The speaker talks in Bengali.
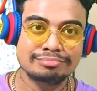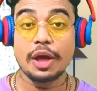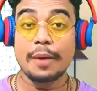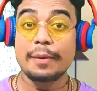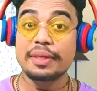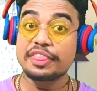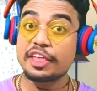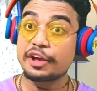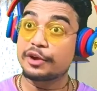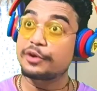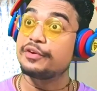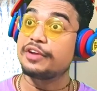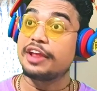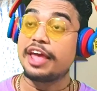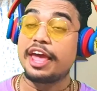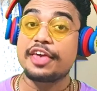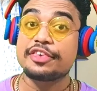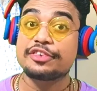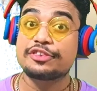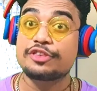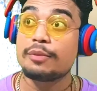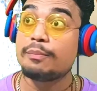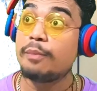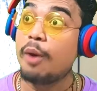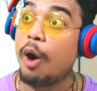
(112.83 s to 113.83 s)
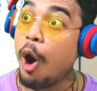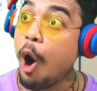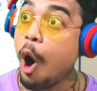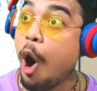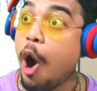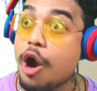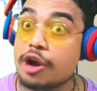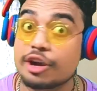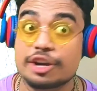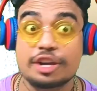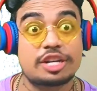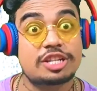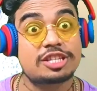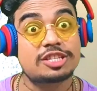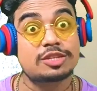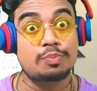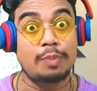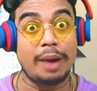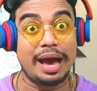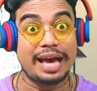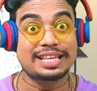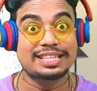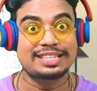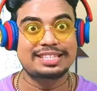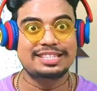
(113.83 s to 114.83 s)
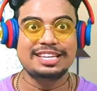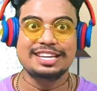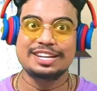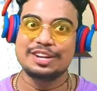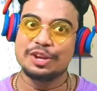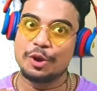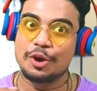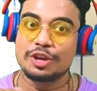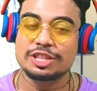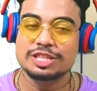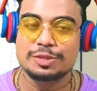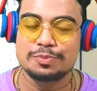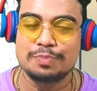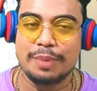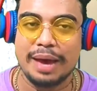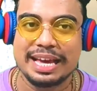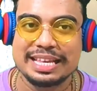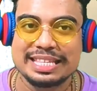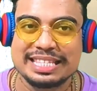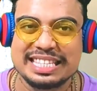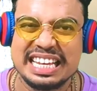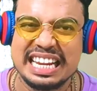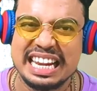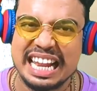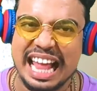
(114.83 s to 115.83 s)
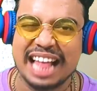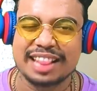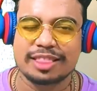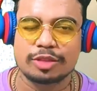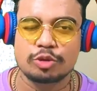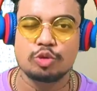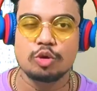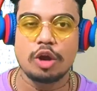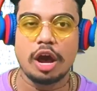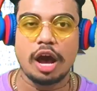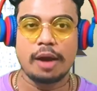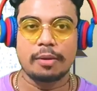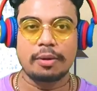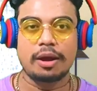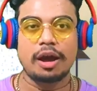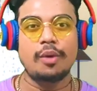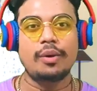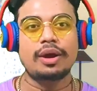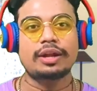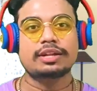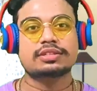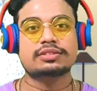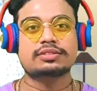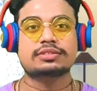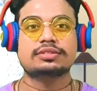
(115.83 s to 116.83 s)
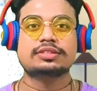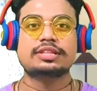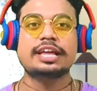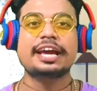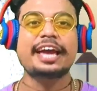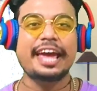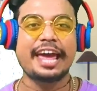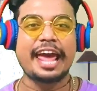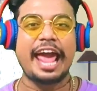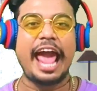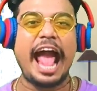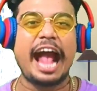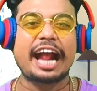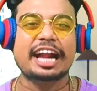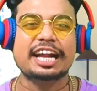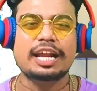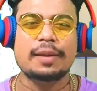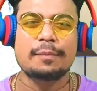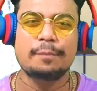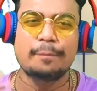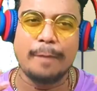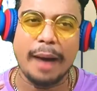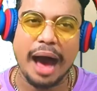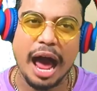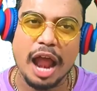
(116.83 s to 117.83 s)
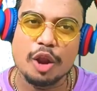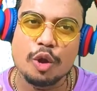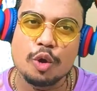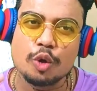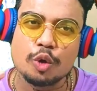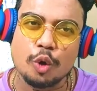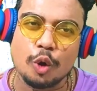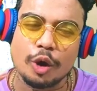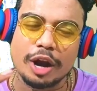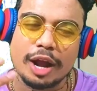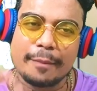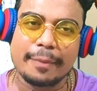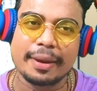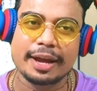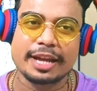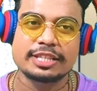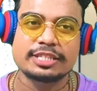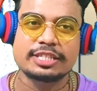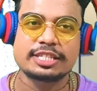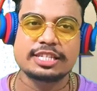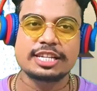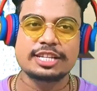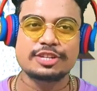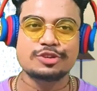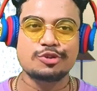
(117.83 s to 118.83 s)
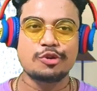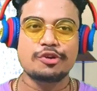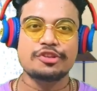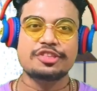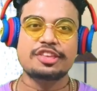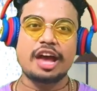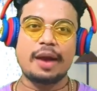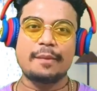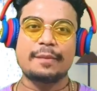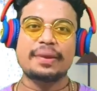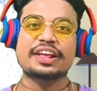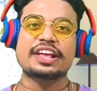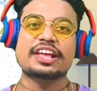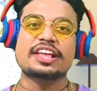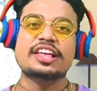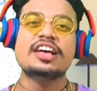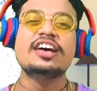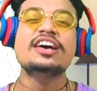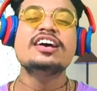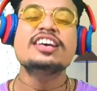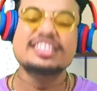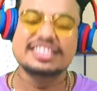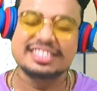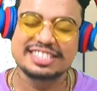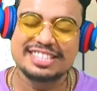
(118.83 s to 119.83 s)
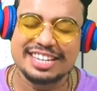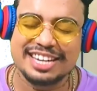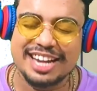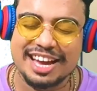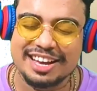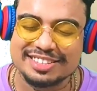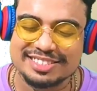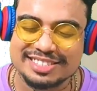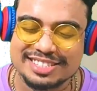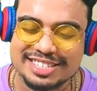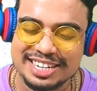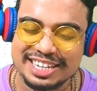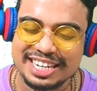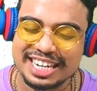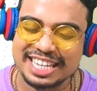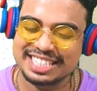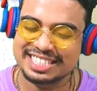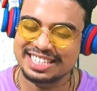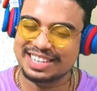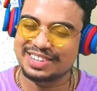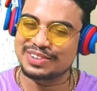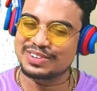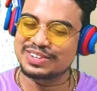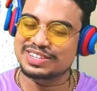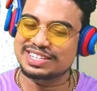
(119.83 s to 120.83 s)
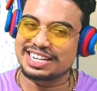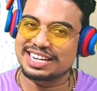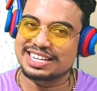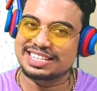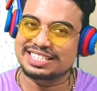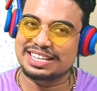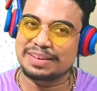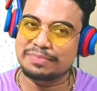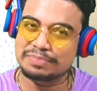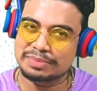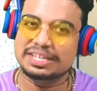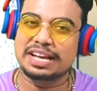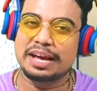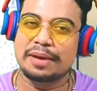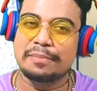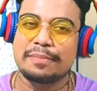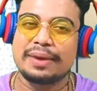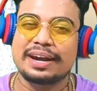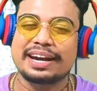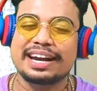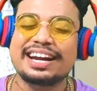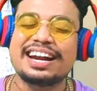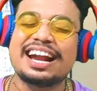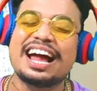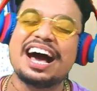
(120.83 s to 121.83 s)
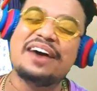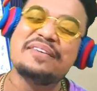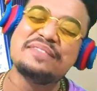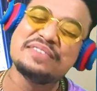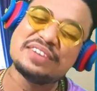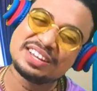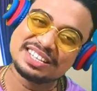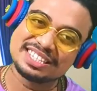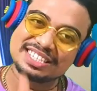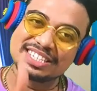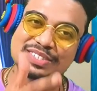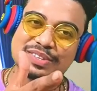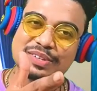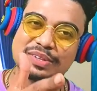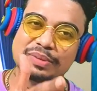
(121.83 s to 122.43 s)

তবে দেখুন এইসব হট স্পাইসি নন স্পাইসি লাতকুড়া খাওয়ার থেকে একটা ভালো কড়া পাখির জিনিস রয়েছে আমার সেটা হচ্ছে ডিসেন্ট রোস্টারের সাবস্ক্রাইব বাটন আমি হচ্ছি